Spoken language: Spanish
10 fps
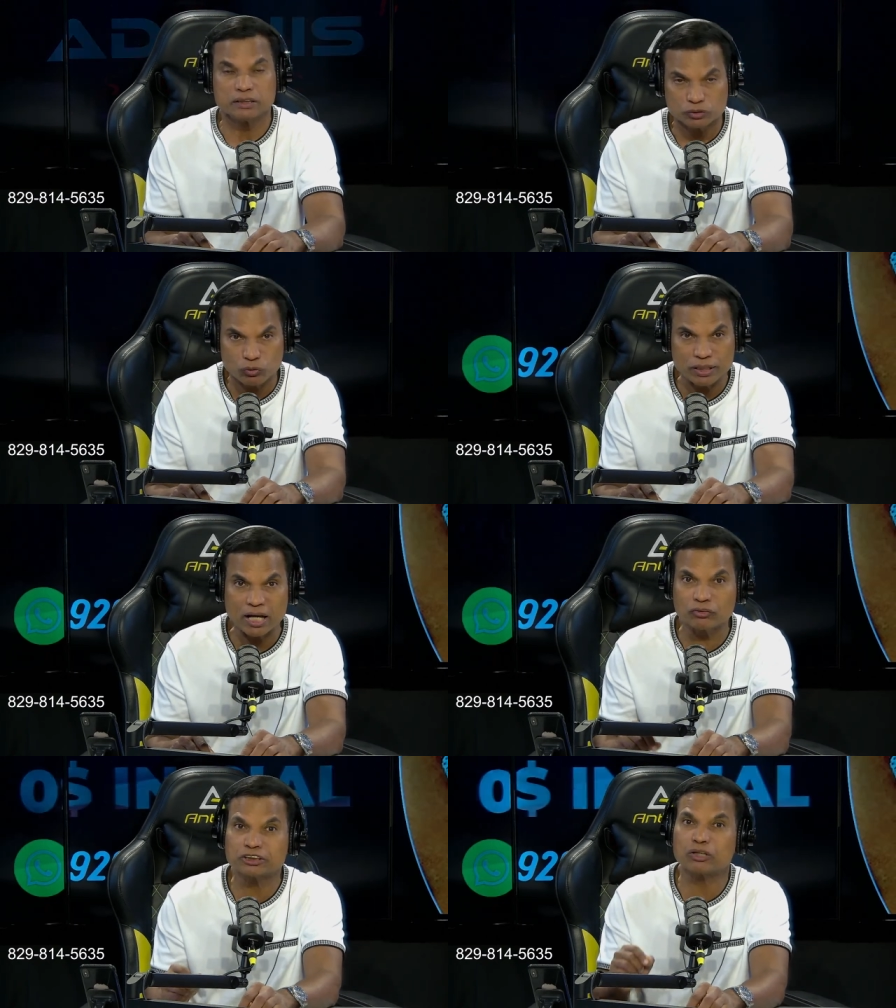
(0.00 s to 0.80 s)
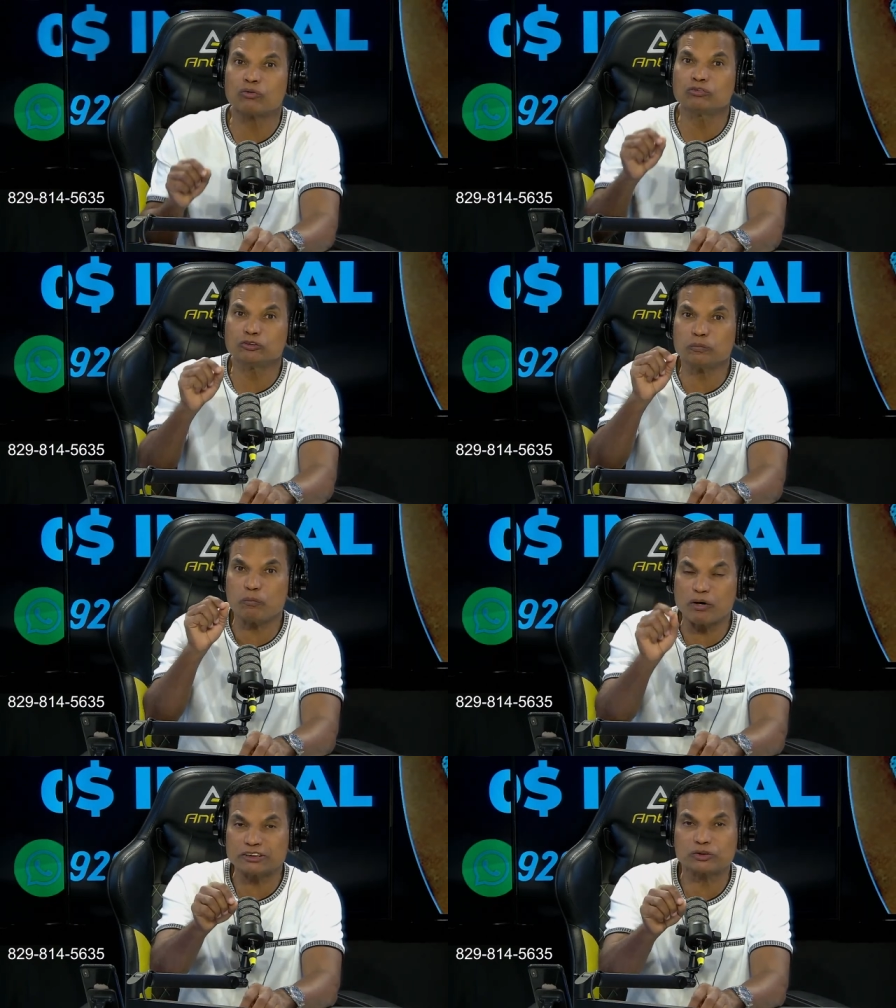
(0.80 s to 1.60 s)
chuleándose con un
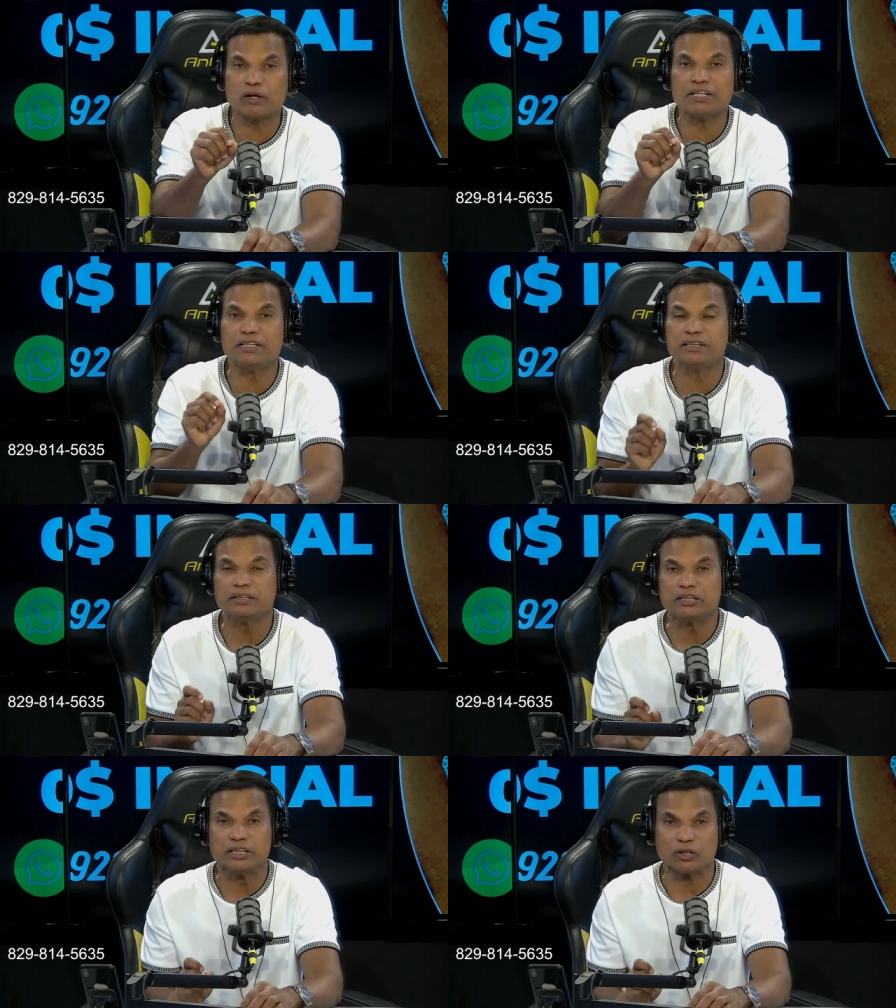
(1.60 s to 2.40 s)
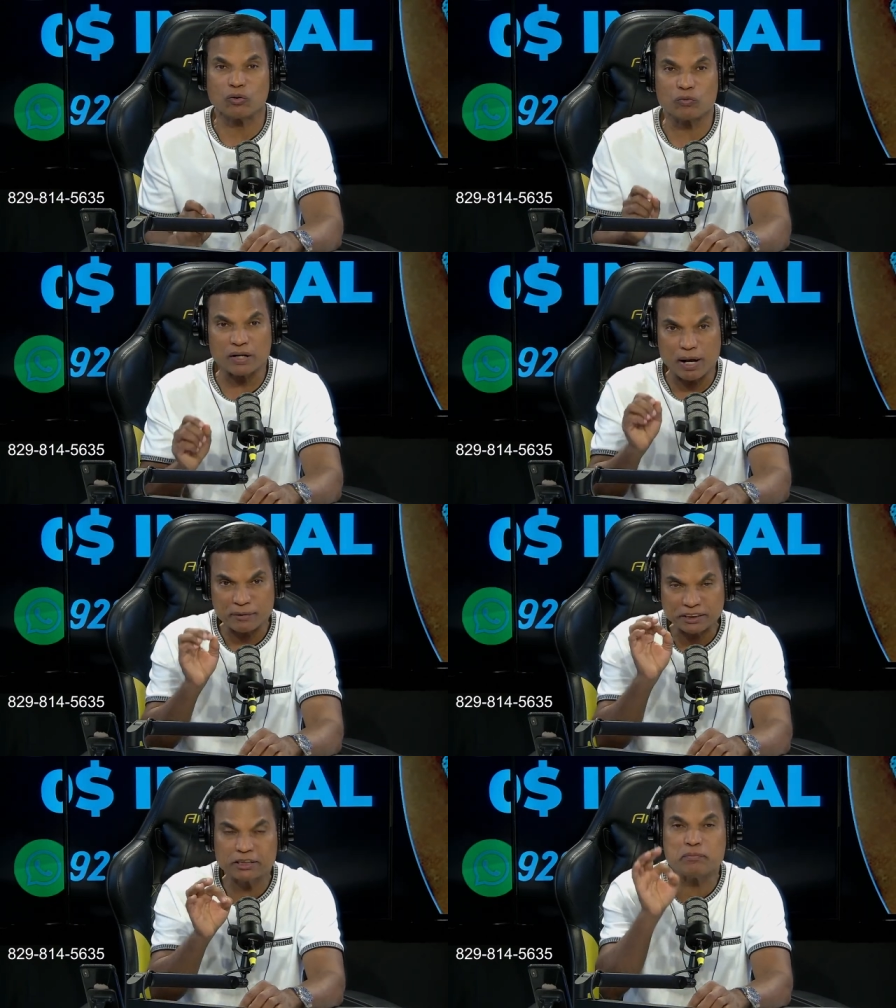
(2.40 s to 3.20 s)
supuesto ahí, con una
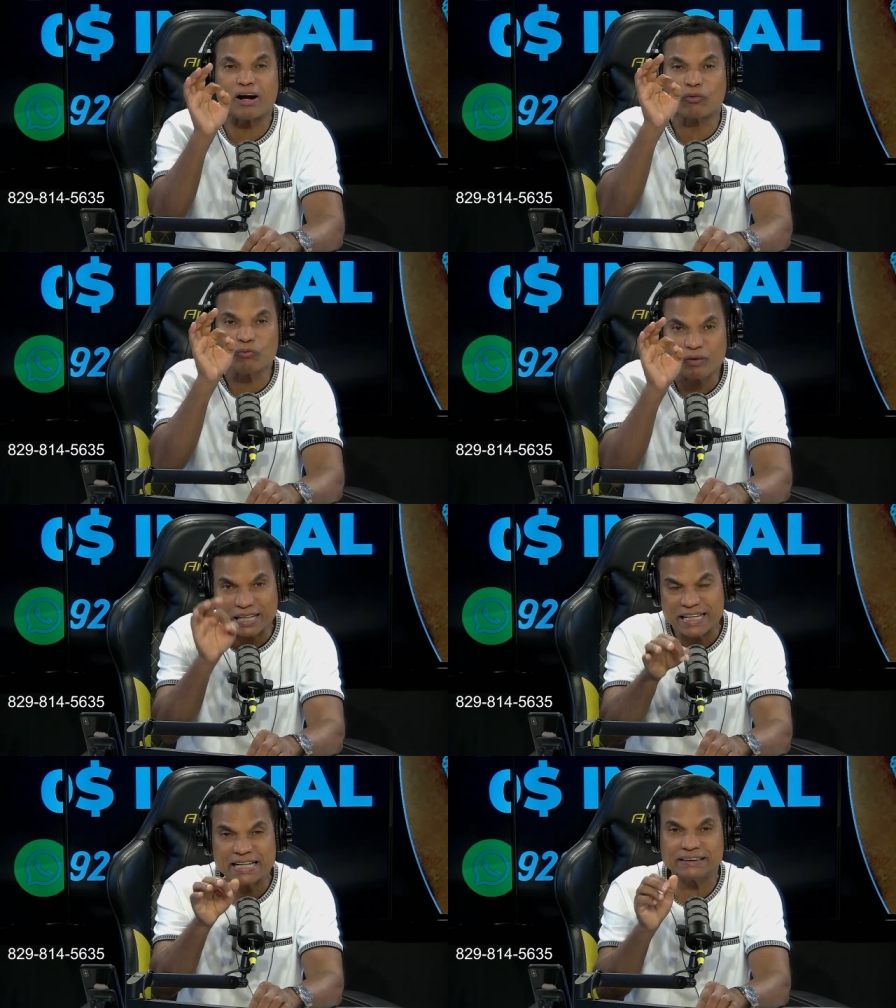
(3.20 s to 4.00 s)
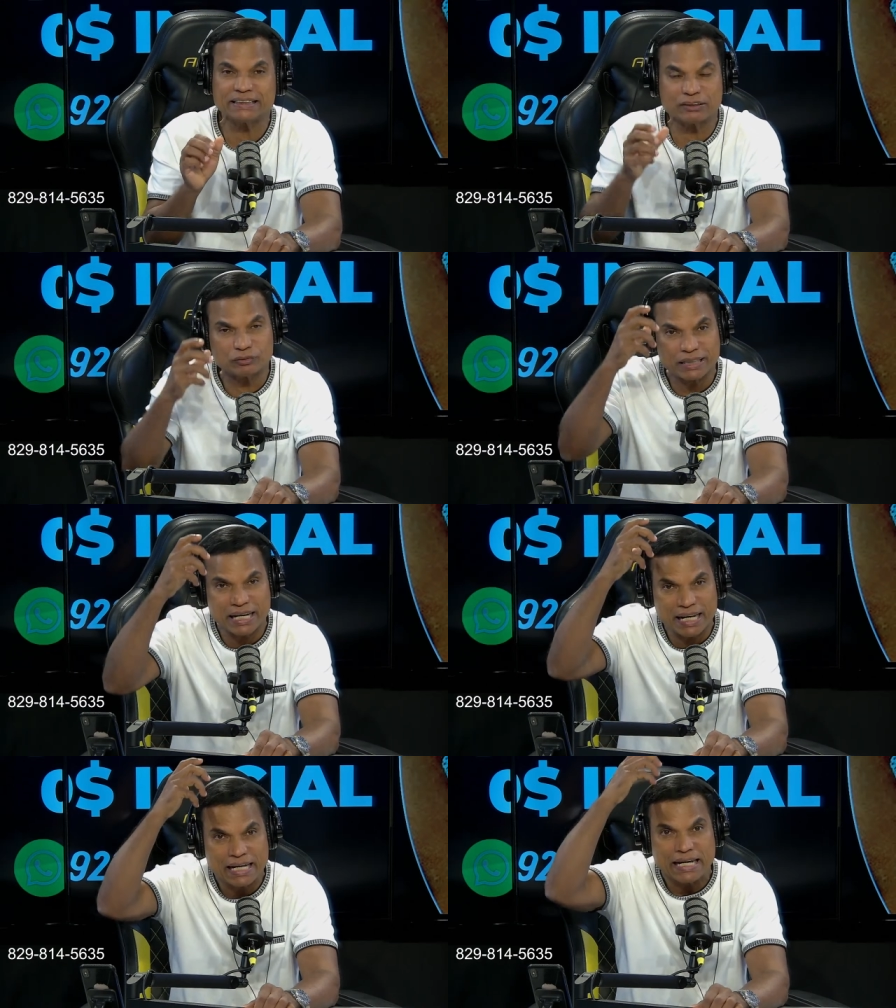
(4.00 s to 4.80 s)
víctima, con un cliente,
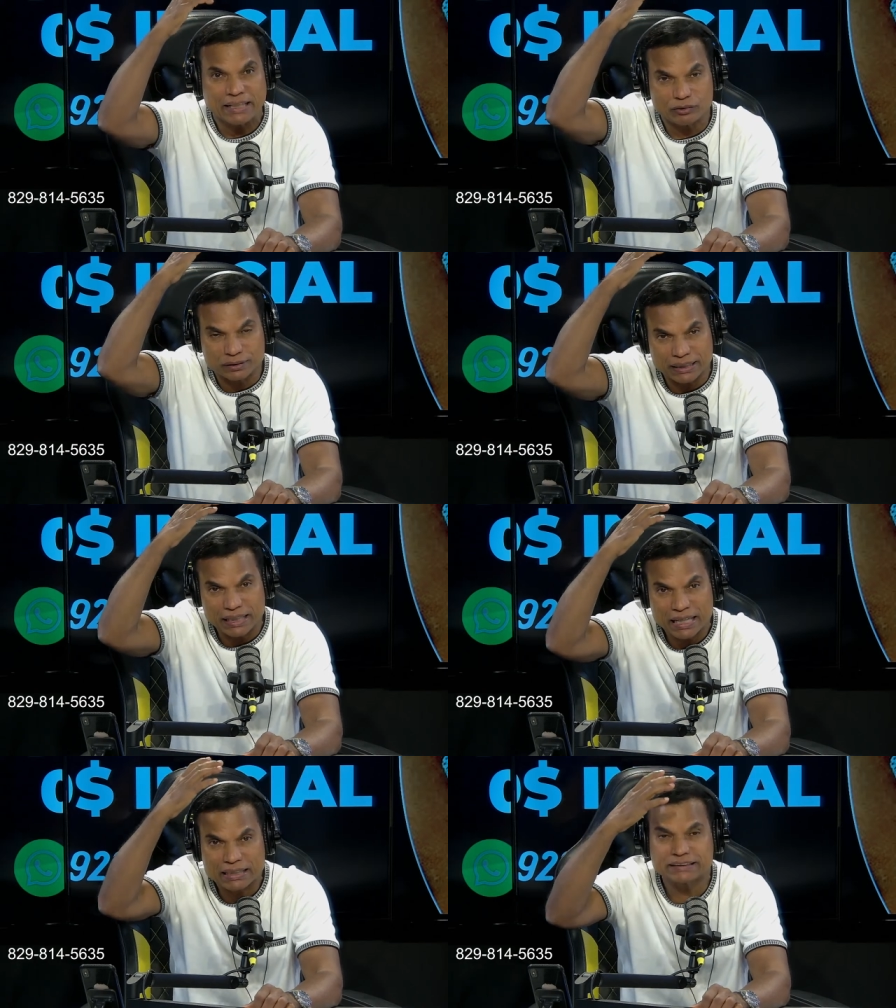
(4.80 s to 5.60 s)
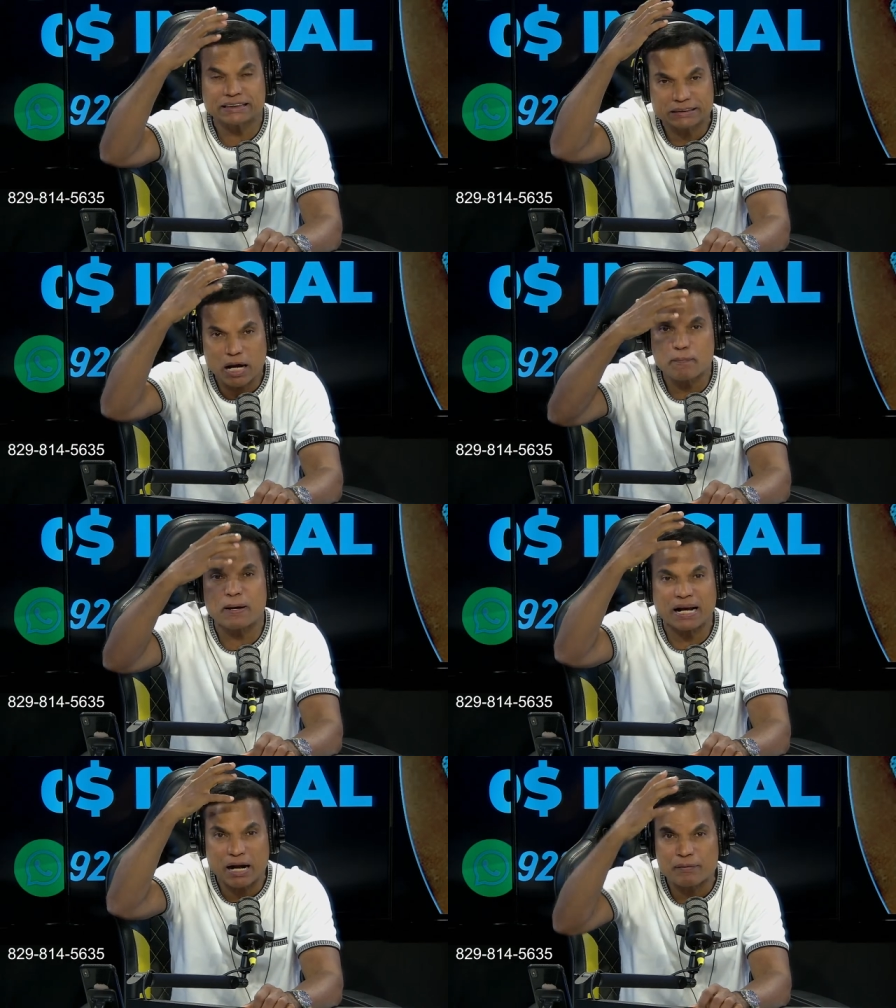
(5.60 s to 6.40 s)
donde, donde él se
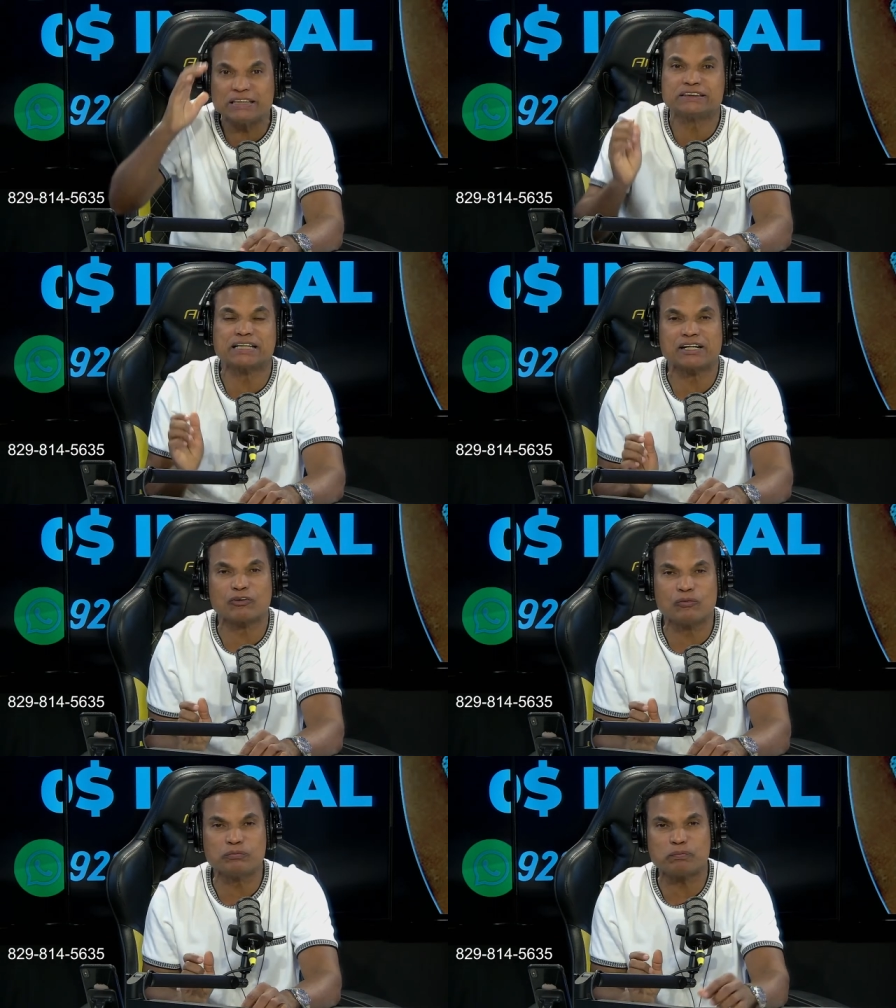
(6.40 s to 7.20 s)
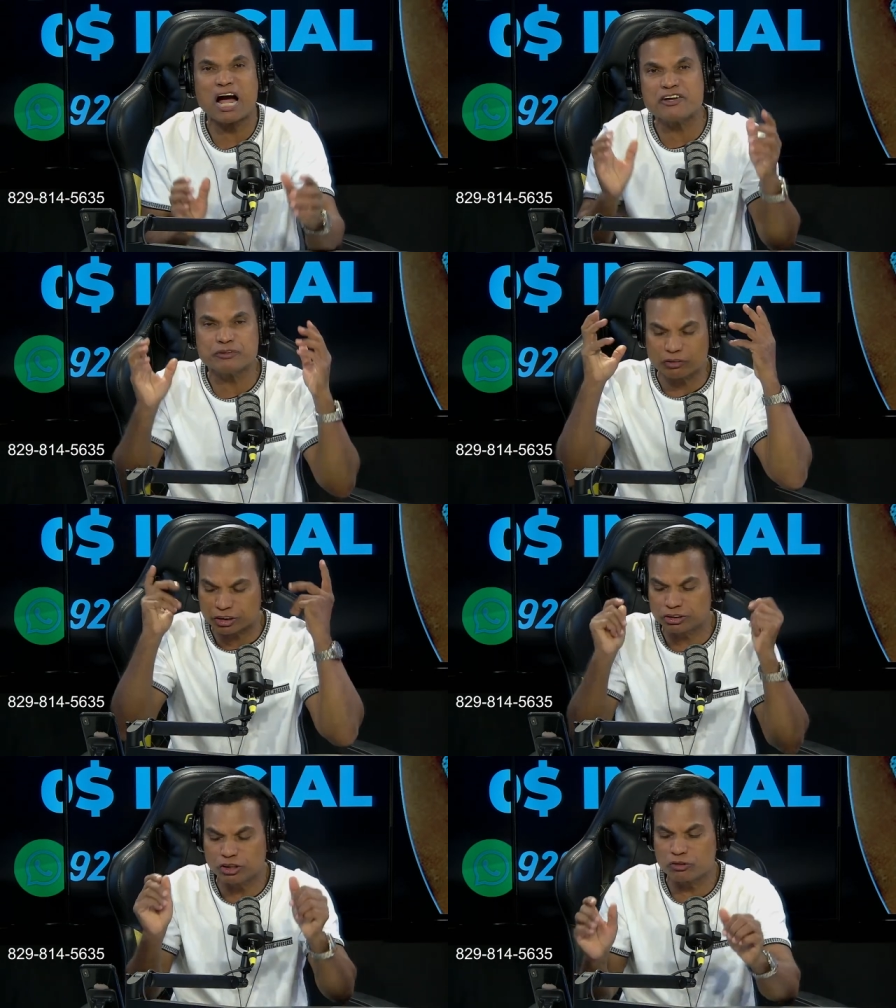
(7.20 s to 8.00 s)
tapa la cabeza con un paño, no
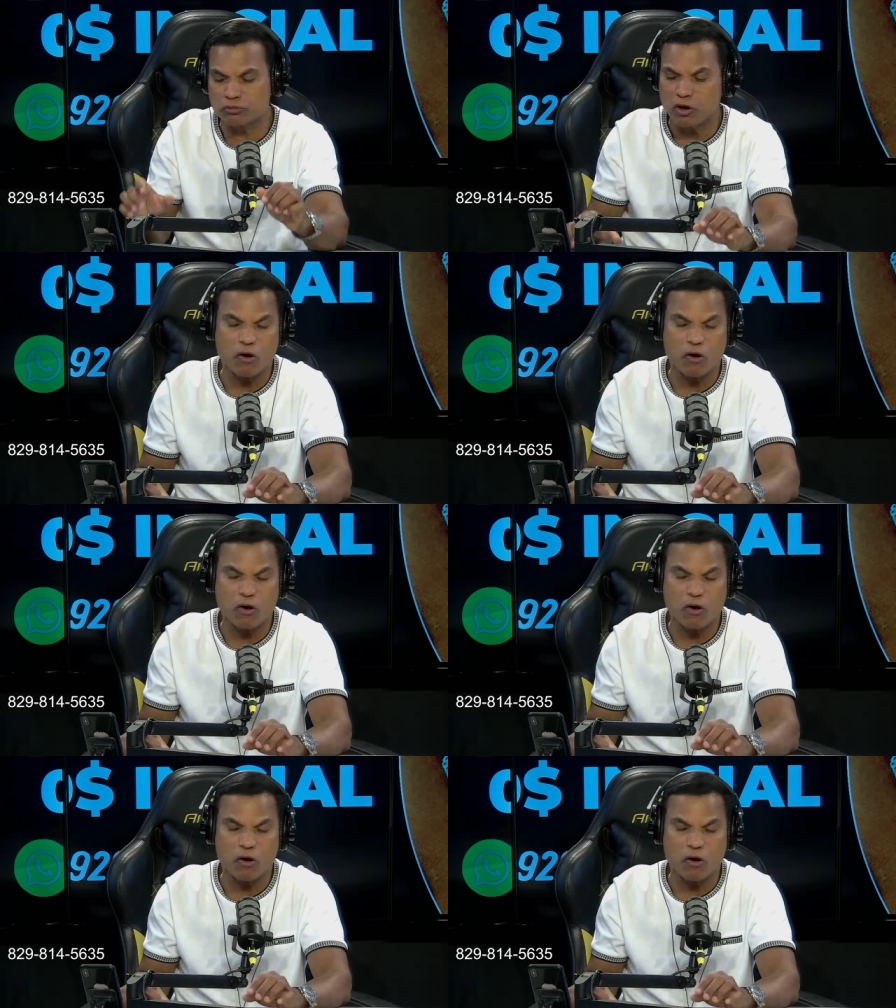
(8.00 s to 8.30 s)
sé si un,